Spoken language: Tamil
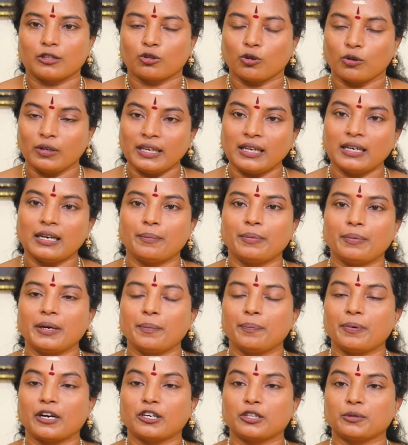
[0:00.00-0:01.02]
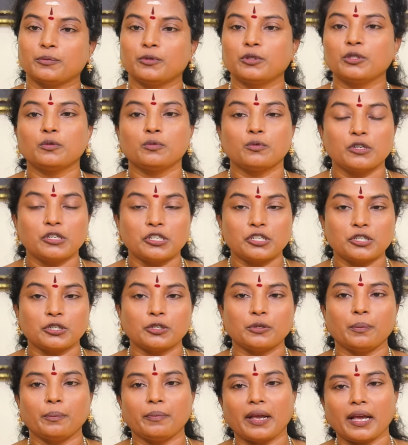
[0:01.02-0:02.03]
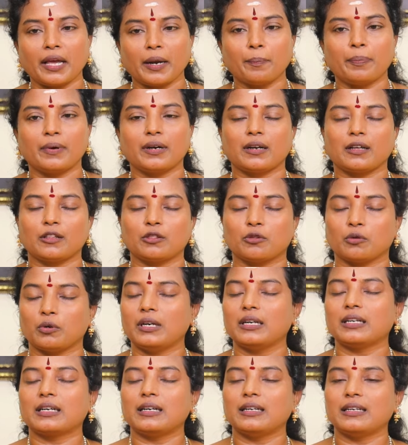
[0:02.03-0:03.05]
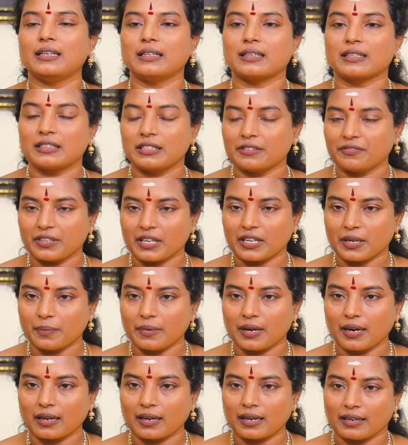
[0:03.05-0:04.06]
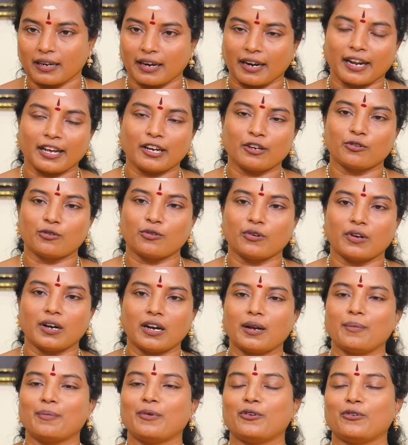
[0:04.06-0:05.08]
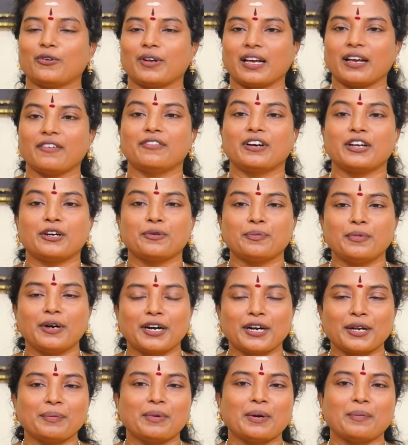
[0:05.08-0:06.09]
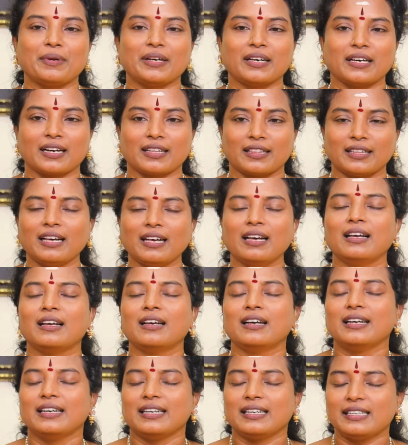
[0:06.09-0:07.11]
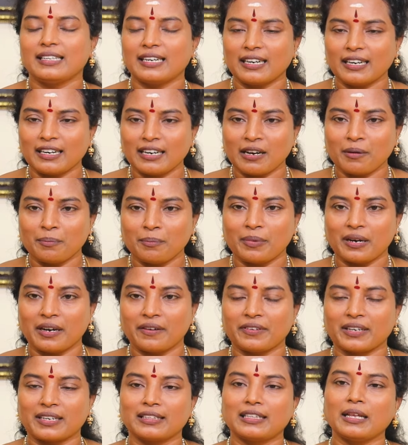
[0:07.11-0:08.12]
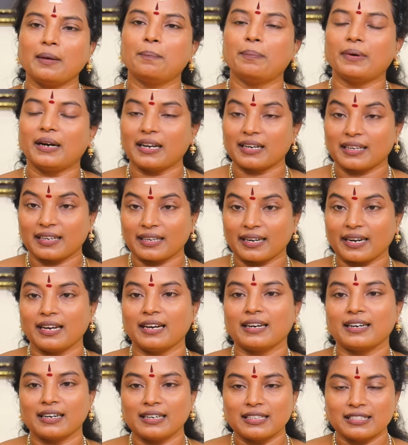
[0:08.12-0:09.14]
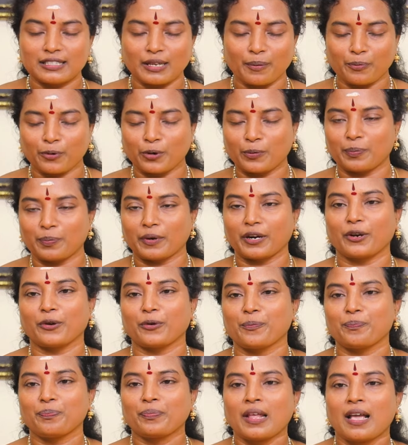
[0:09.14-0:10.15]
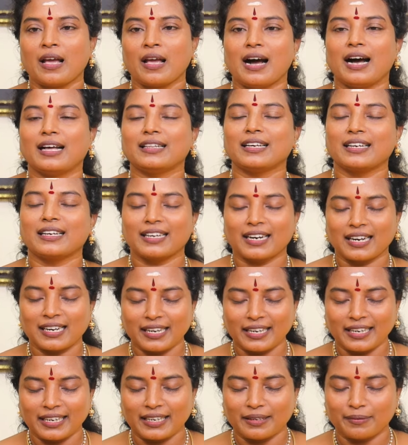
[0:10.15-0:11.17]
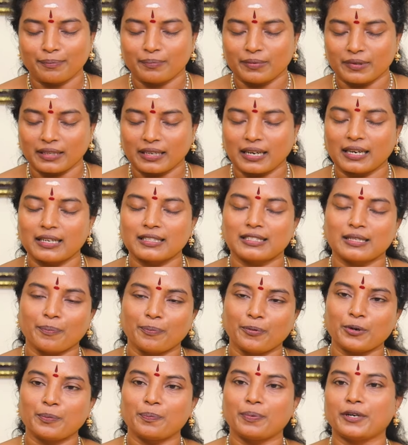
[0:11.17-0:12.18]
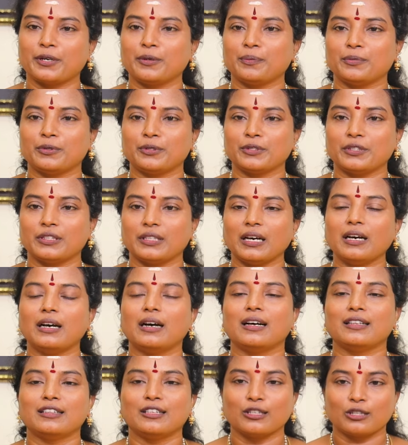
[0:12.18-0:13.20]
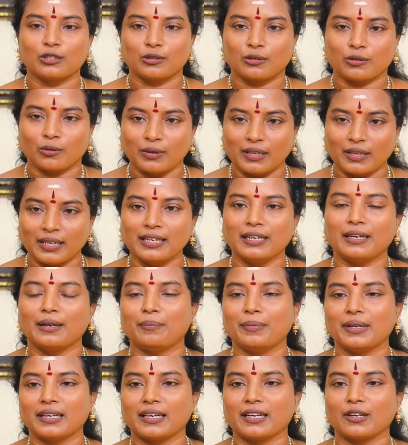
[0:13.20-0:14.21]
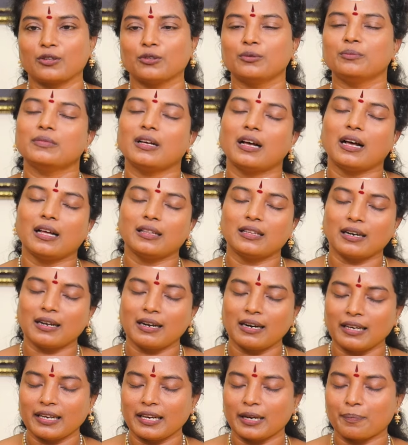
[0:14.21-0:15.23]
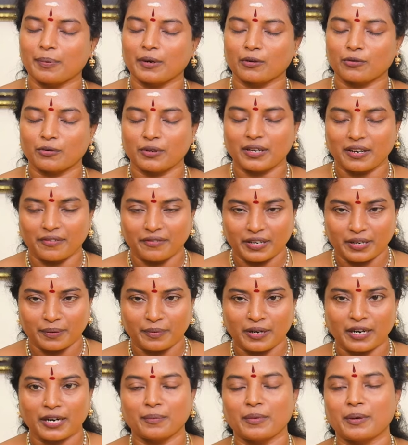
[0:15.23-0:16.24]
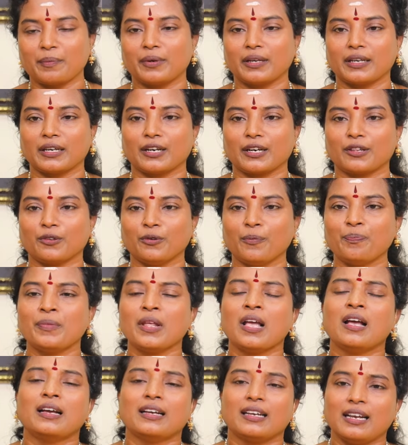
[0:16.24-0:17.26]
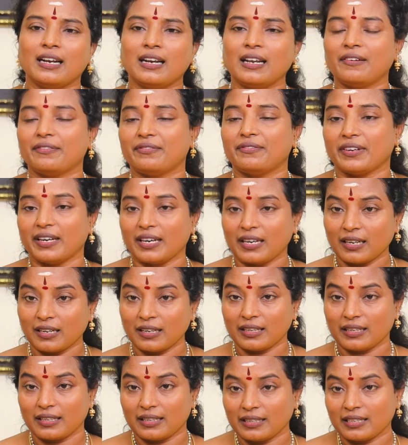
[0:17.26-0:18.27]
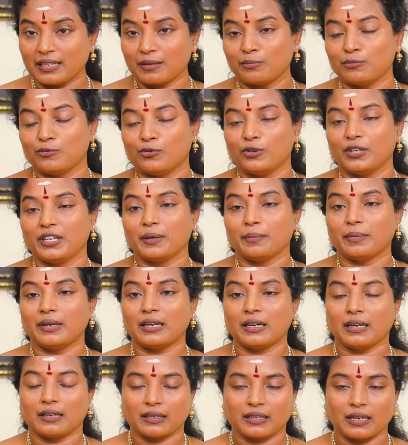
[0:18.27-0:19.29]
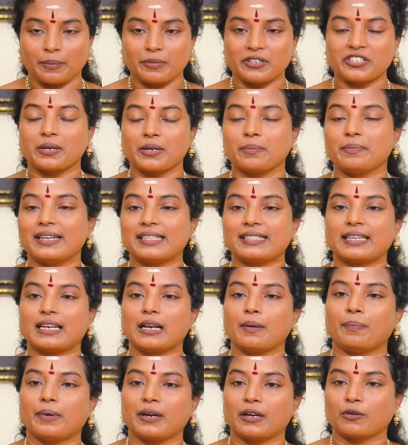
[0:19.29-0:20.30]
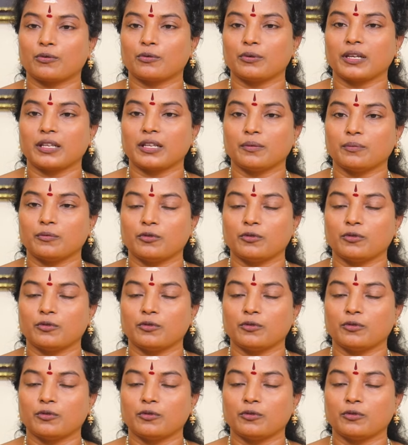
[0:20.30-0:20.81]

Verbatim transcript: தொழில் அப்படின்னு பார்க்கும்போது ஒன்றுக்கும் மேற்பட்ட தொழில்களில் இருந்து வருமானங்கள் கிடைக்கணும்னா நம்மளுடைய வருமானம் அப்படிங்கிறத இரண்டாம் பாவகத்தில் பல கிரகங்கள் சப்போர்ட் பண்ணணும் அந்த கிரகங்கள் சப்போர்ட் பண்ணும்போது தான் அந்த தொழில் அப்படிங்கிறதும் அதனால் ஏற்படக்கூடிய வருமானம் அப்படிங்கிறதும் இல்லை வேறு இன்கம் மூலியமாக கமிஷன் பேசிக்கில் பண்ணக்கூடியது